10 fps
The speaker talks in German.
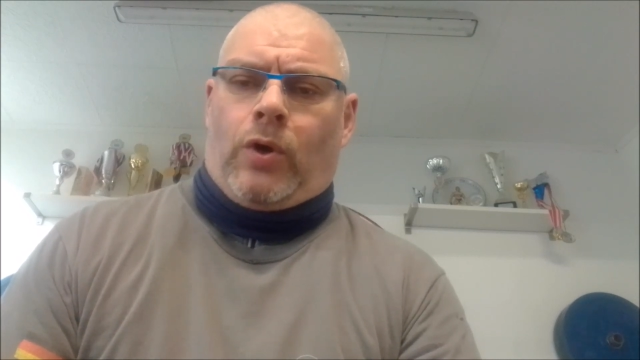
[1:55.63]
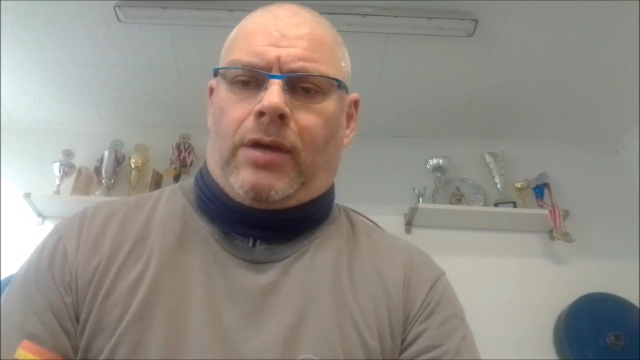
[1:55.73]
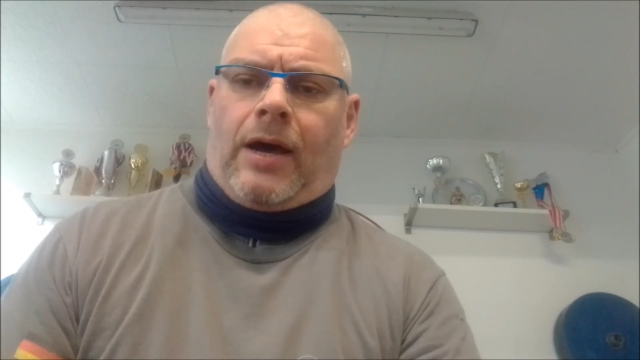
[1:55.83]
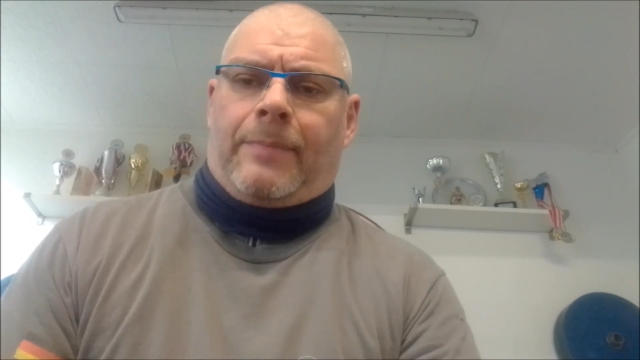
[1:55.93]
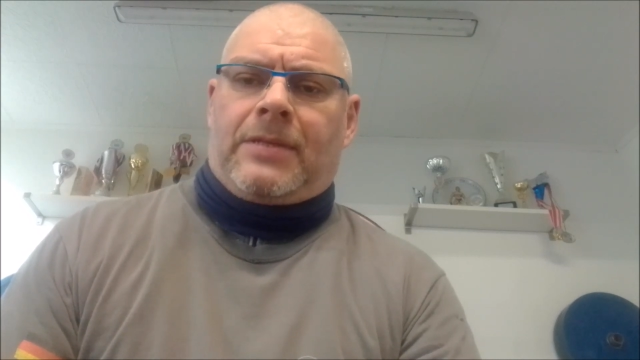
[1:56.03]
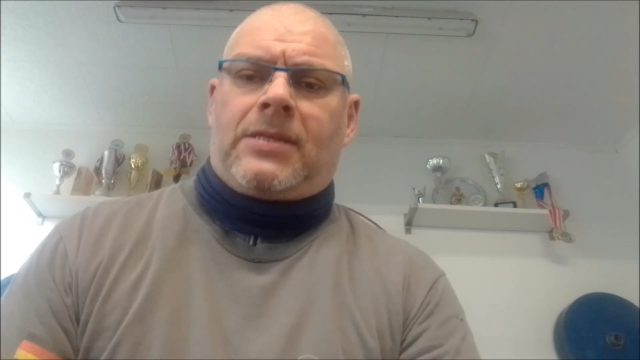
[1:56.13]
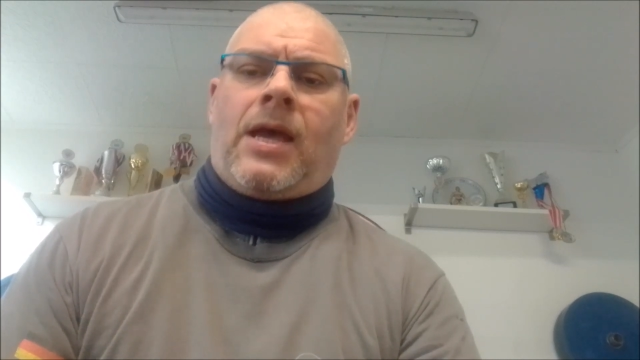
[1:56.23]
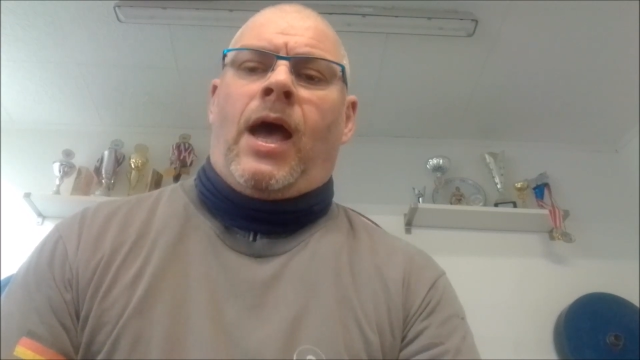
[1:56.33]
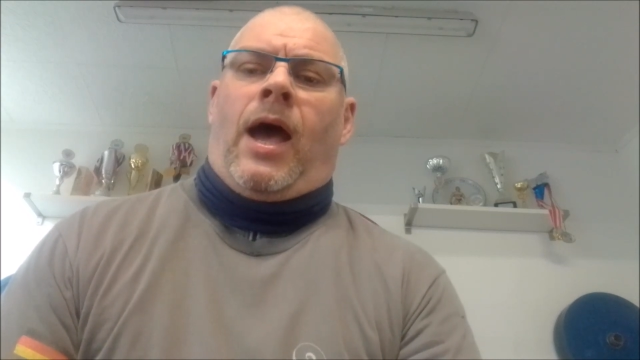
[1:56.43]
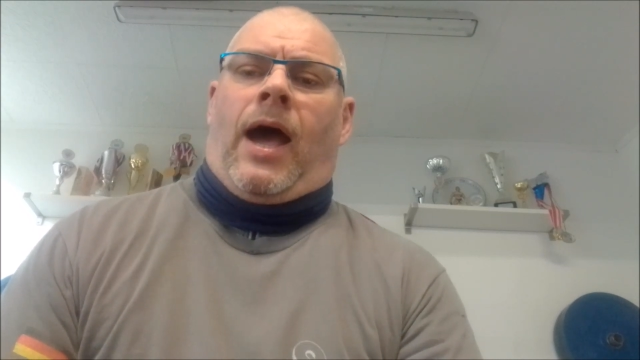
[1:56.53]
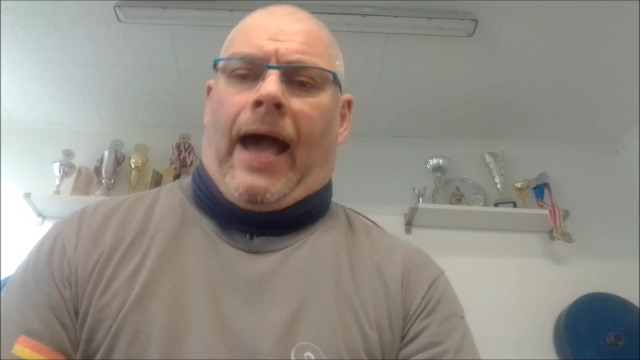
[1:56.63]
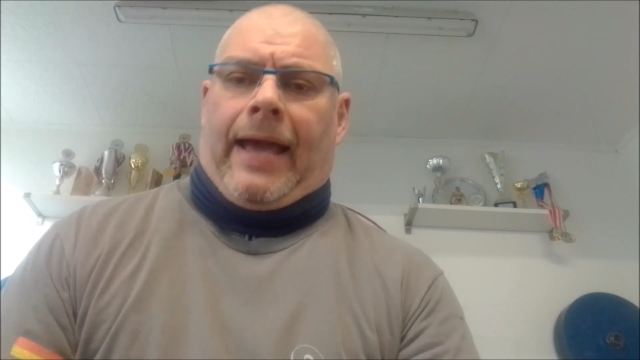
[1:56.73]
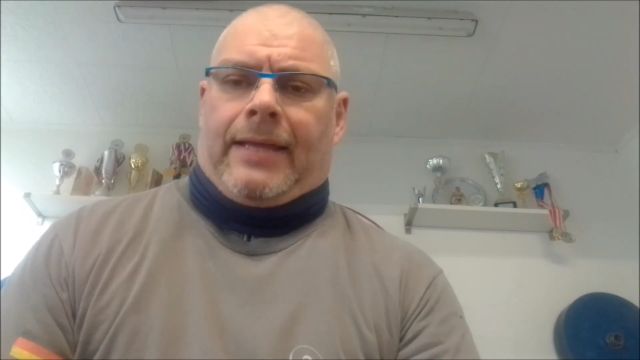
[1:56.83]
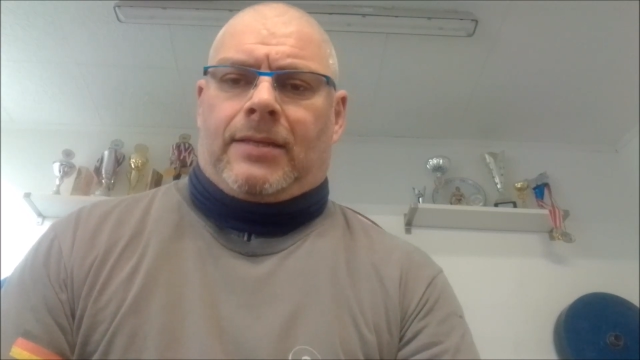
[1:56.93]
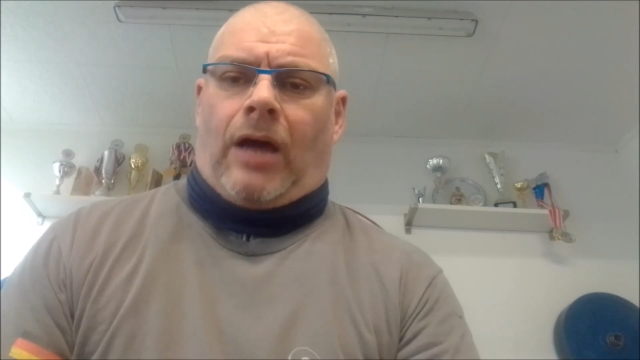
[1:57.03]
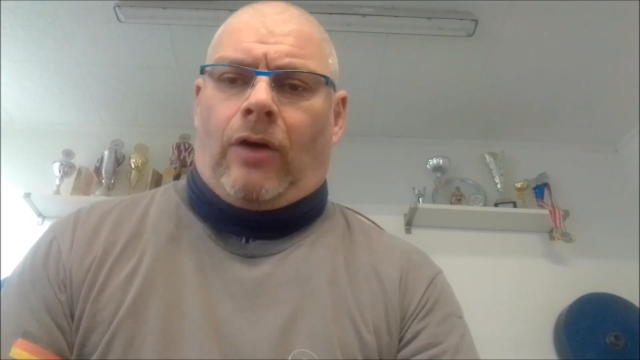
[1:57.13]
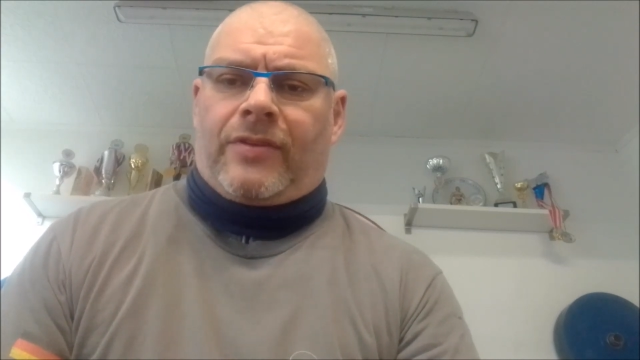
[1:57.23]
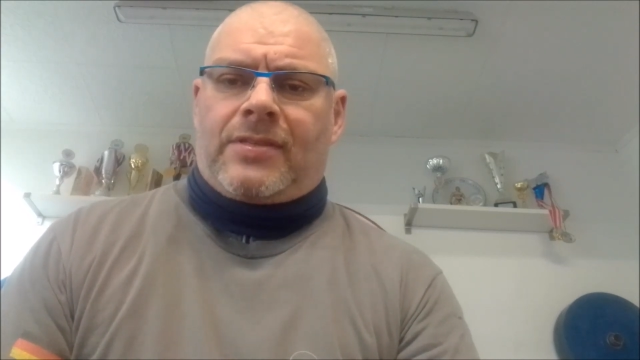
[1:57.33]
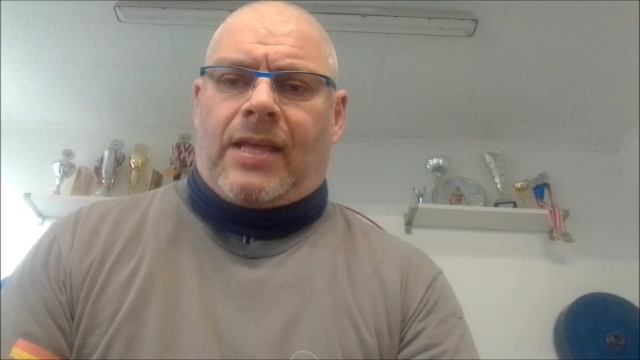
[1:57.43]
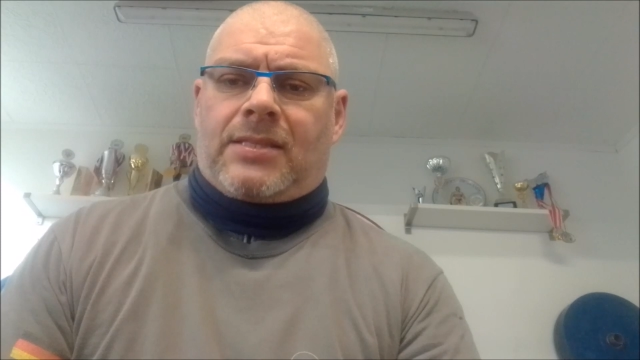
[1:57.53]
Heute habe ich einen
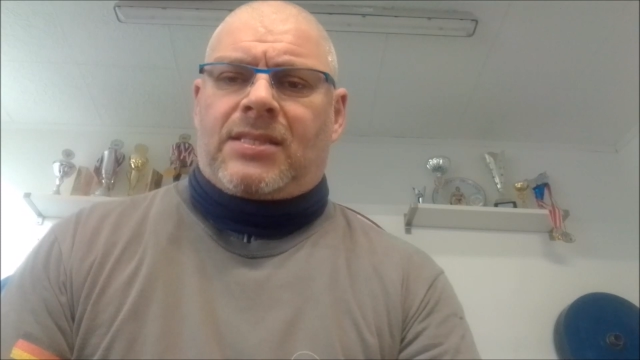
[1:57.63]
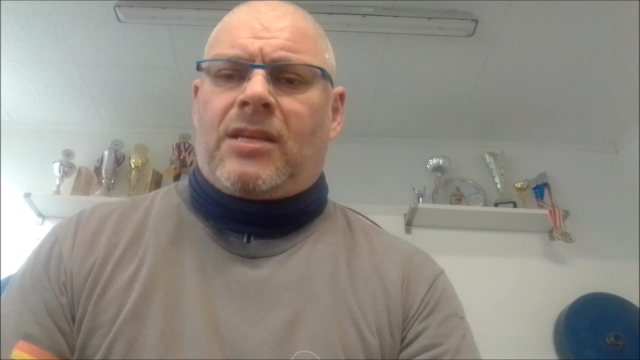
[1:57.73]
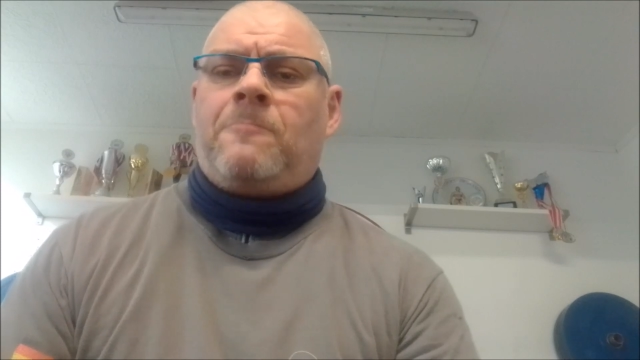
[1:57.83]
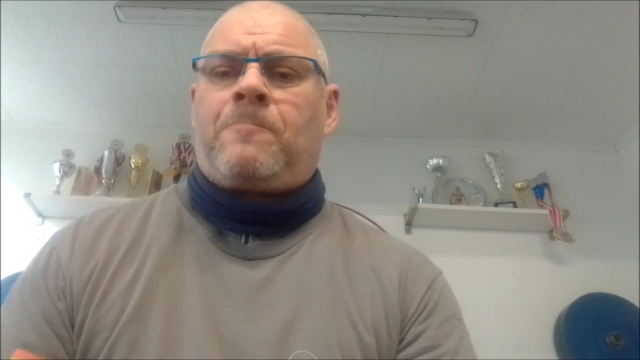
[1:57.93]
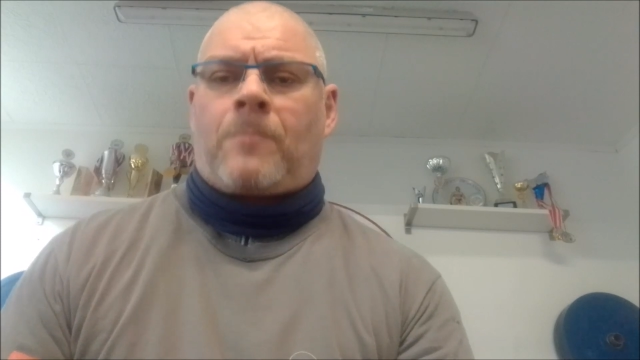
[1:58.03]
draufgesetzt